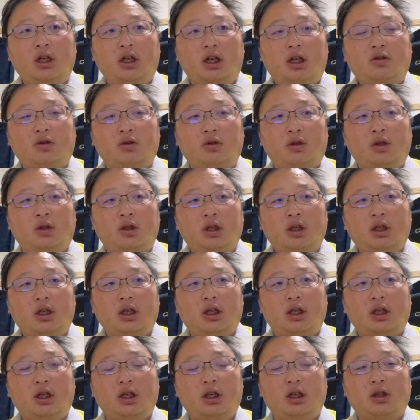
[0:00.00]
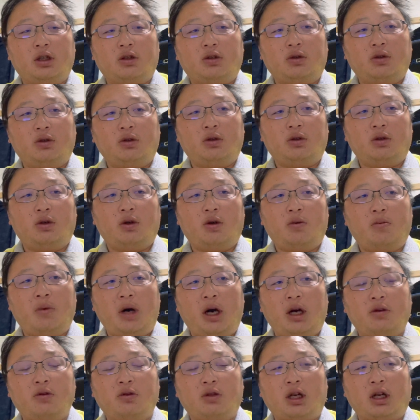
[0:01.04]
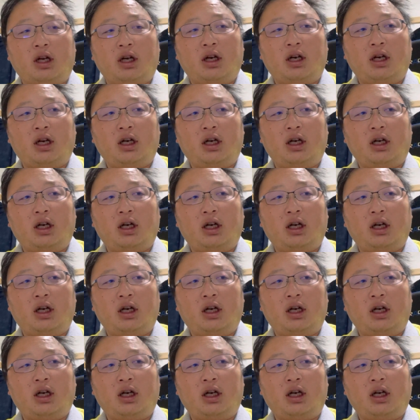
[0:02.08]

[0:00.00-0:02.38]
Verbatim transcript: あと、えっ、ー、と、まあ、言うたら、